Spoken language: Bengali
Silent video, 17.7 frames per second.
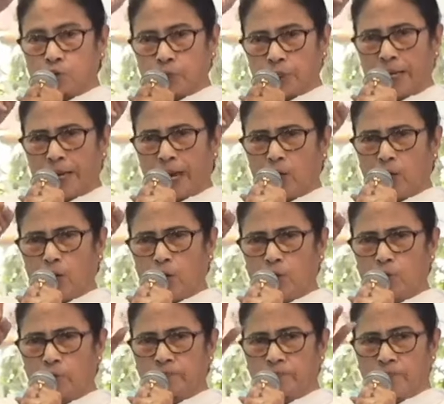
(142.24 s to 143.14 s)
শুনে
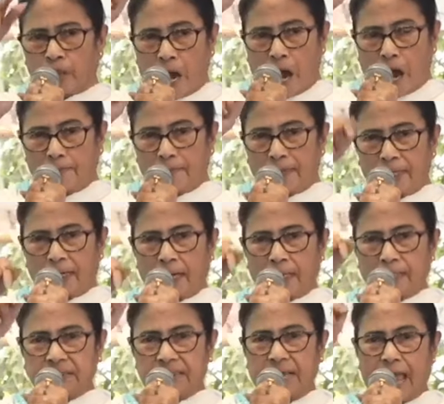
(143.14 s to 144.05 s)
রাখুন আমার
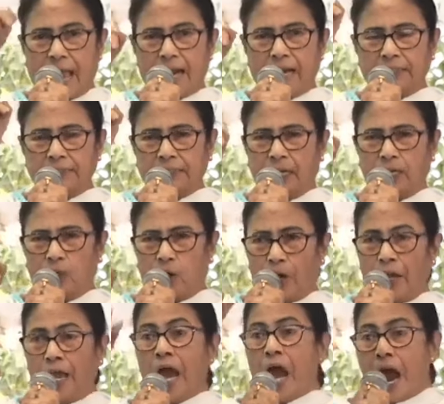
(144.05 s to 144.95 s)
কাছে একটা
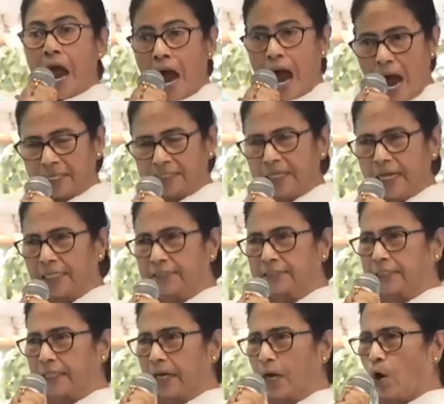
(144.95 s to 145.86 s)
নয়
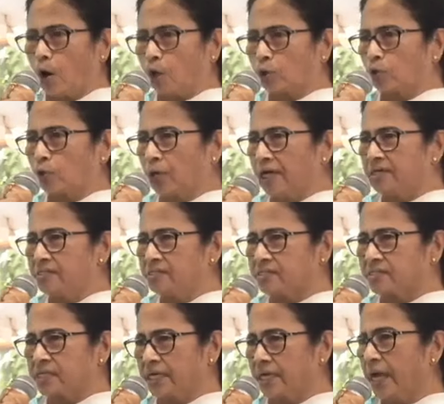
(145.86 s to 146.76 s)
হাজারটা ঘটনা
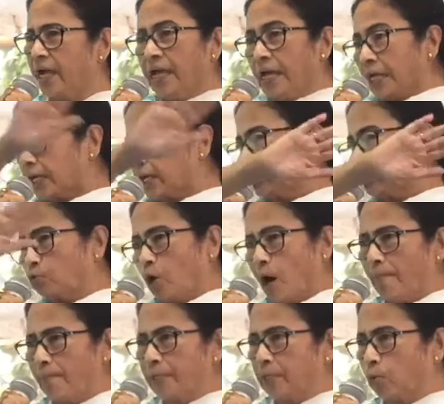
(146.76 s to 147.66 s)
এসছে
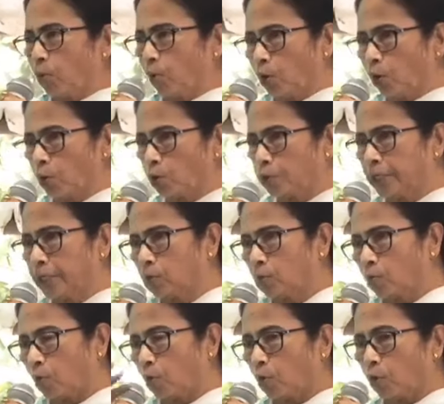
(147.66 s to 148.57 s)
কিন্তু আমি কোনো
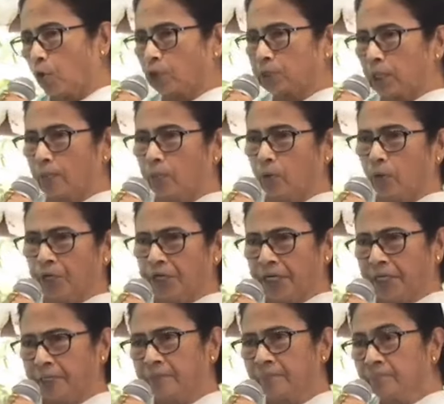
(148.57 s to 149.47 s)
দিন কোনো কথা
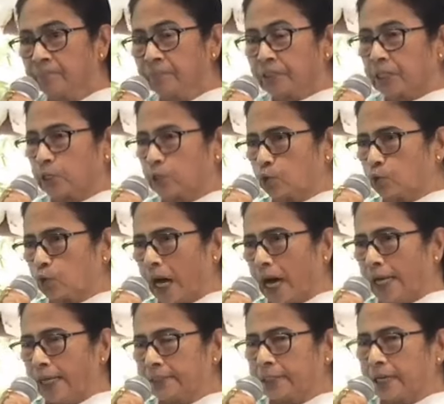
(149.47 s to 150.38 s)
বলিনি কিন্তু
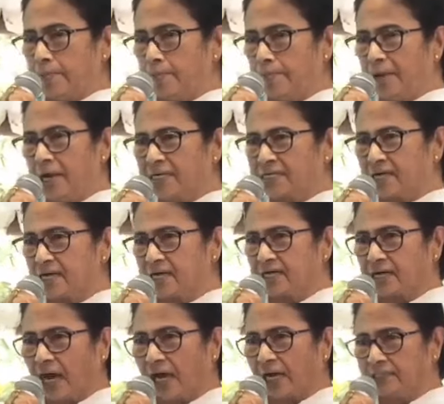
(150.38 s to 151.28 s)
কালকে
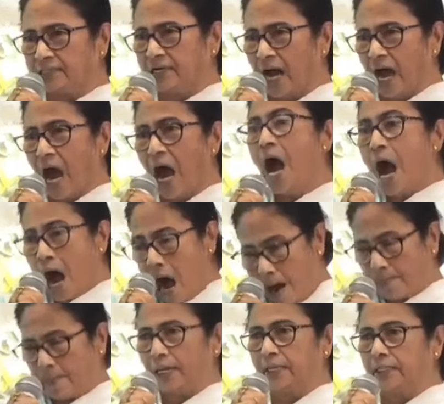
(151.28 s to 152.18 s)
মেয়েটির কান্না
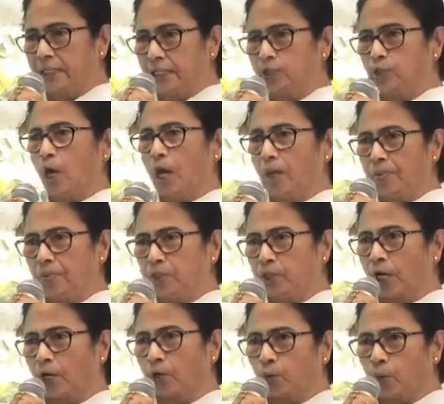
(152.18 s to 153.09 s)
আমার হৃদয়ে
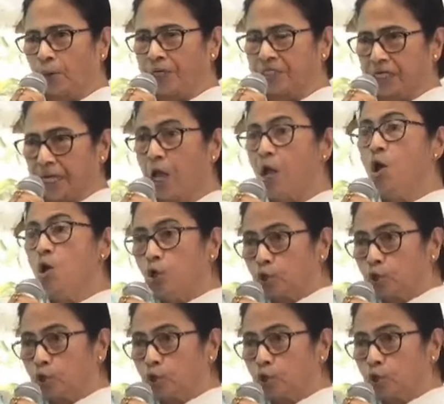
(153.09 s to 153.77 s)
বিদারণ হয়েছে